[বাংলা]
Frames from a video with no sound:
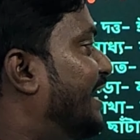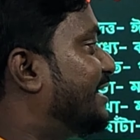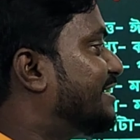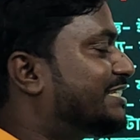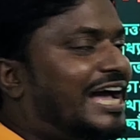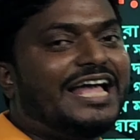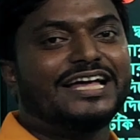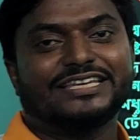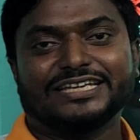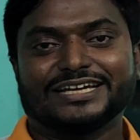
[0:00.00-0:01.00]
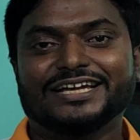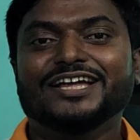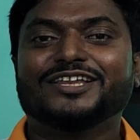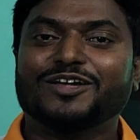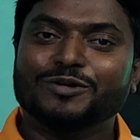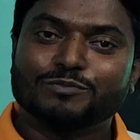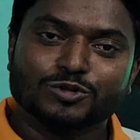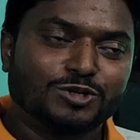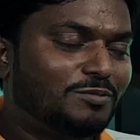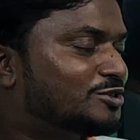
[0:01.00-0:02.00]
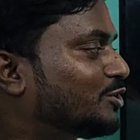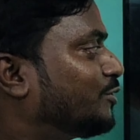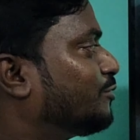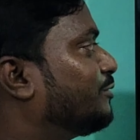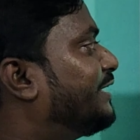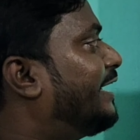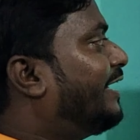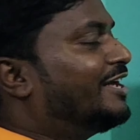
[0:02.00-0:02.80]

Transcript: এই যে ছায়া দিয়ে তাহলে প্রথম অংশটুকু দিয়ে